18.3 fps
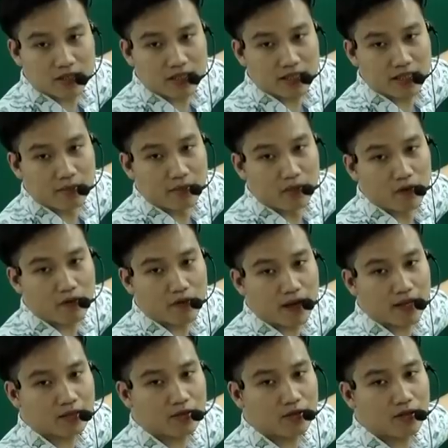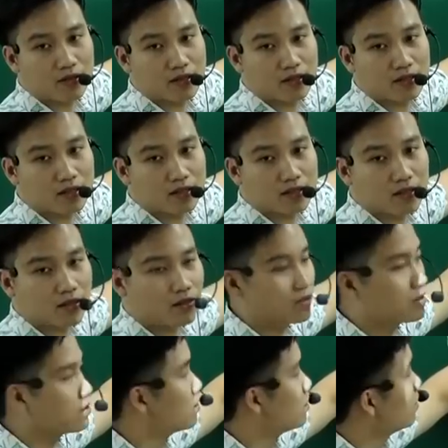chỉ cần nhầm một phát thôi là to
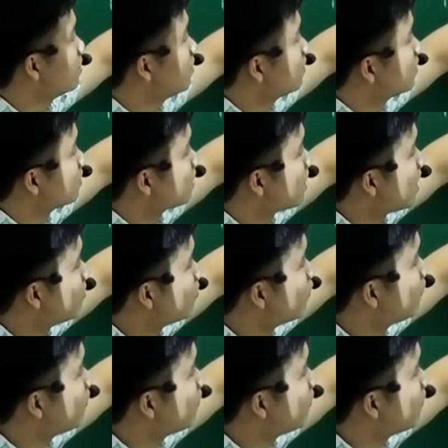rồi. Đang